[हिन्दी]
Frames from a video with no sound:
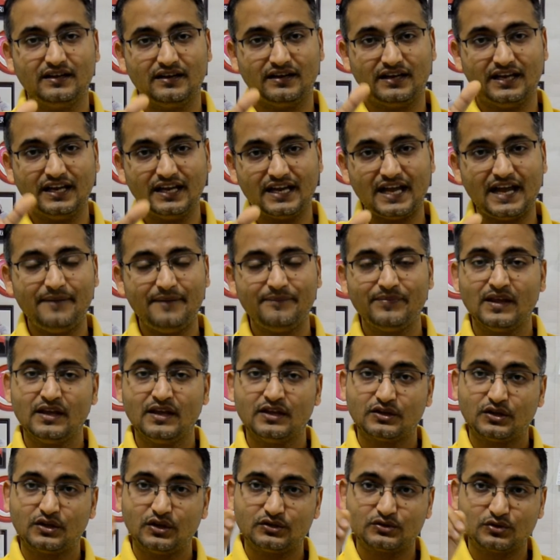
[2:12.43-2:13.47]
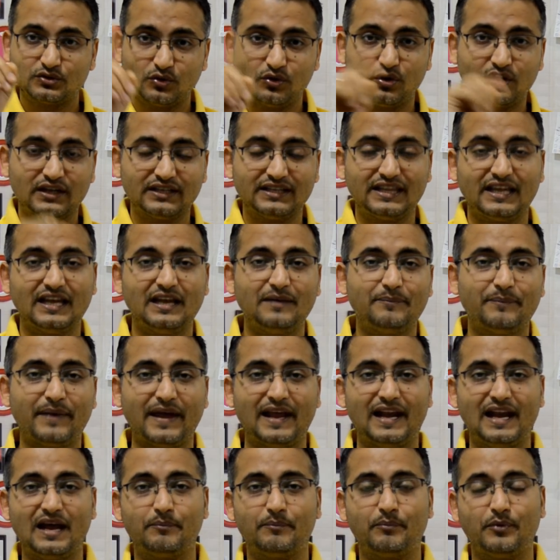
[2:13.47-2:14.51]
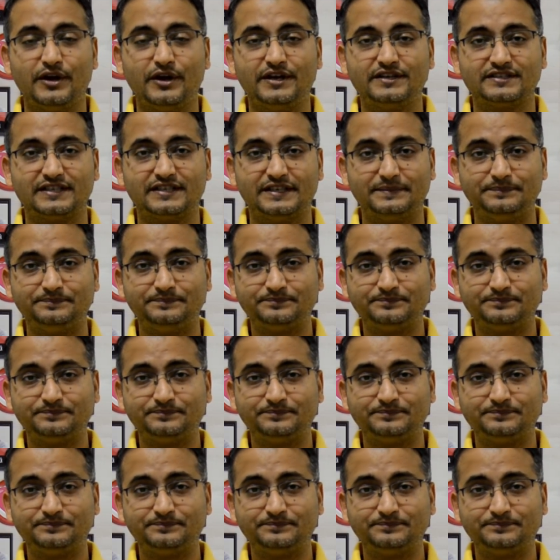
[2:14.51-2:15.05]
ठीक है तो शुरू करते हैं पहला पॉइंट से